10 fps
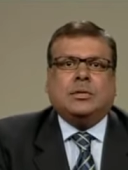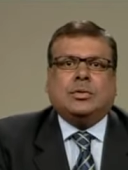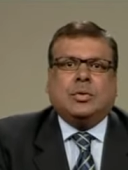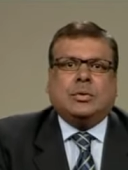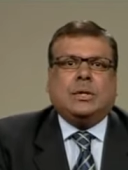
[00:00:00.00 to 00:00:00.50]

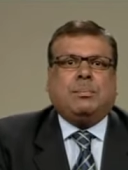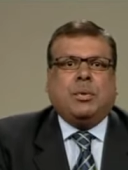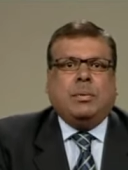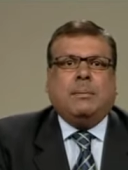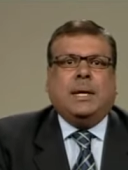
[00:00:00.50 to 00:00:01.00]
Aujourd'hui,
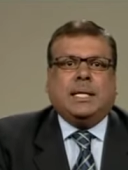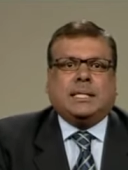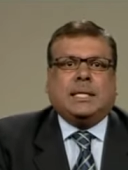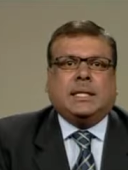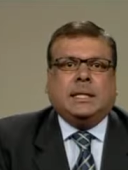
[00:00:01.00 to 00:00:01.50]
problème
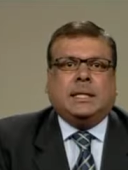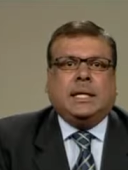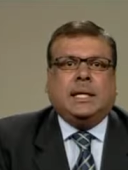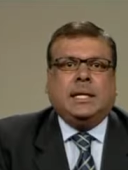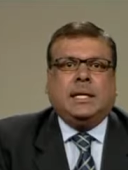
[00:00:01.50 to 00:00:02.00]

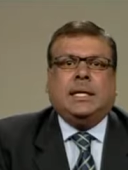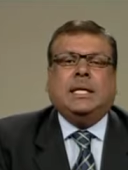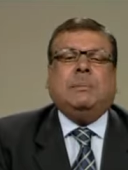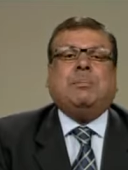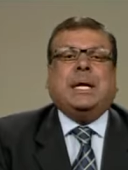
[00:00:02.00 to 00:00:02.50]
insécurité,
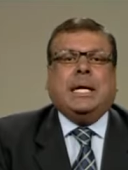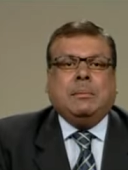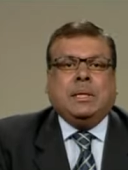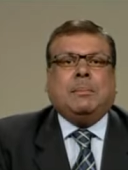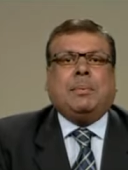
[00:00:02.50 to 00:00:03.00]
des
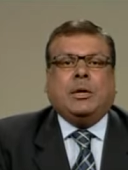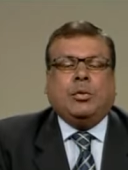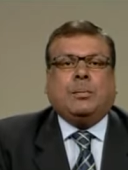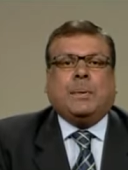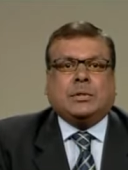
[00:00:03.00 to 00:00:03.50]
premières
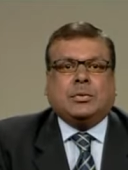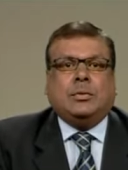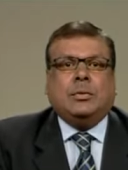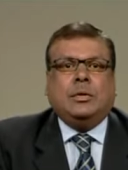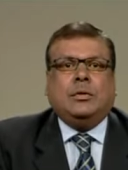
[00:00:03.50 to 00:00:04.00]

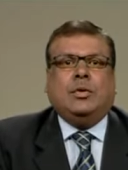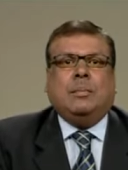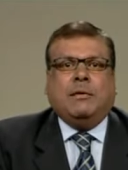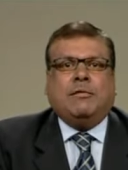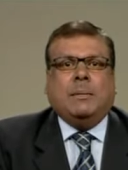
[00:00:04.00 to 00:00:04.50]
préoccupations de
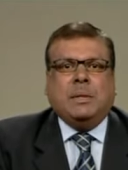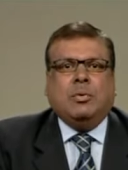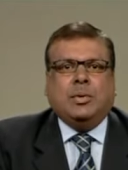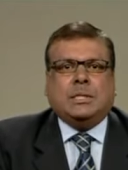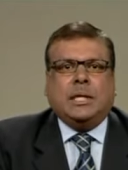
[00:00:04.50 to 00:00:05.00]
bonnes familles
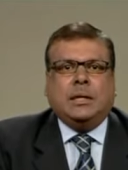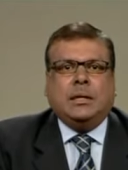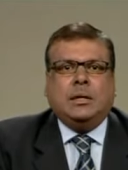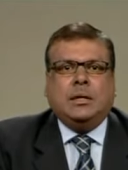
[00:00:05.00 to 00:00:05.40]
mauriciennes.